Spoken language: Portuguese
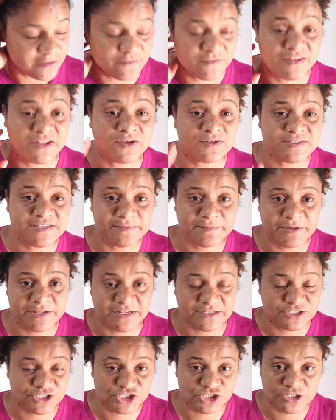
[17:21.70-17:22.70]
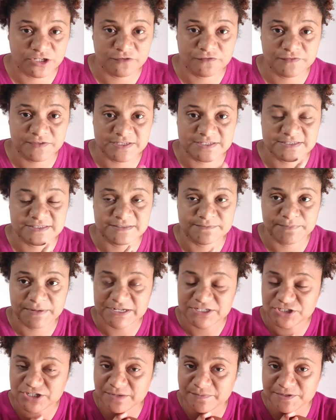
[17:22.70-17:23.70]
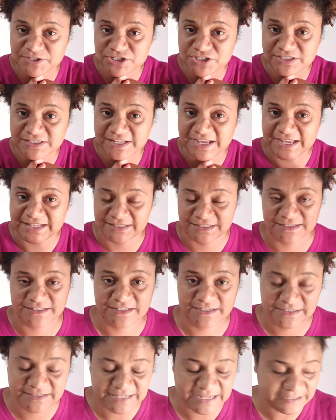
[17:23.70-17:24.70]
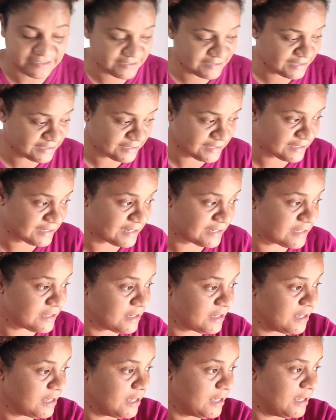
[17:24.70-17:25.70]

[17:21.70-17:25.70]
Final de semana a gente não fez praticamente nada, né? Nada, nada, nada.